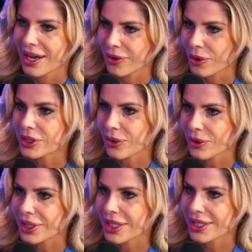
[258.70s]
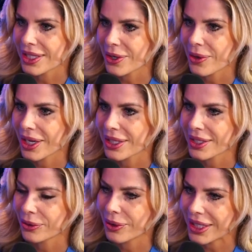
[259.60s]
onde aconteceu a
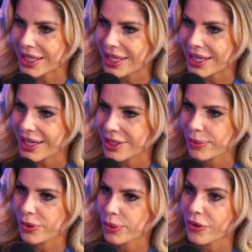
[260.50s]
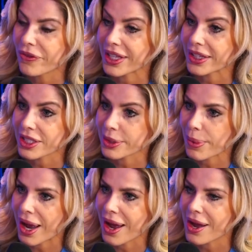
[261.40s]
questão do Elias, os profetas de
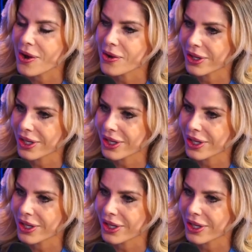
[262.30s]
Baal. Que dá para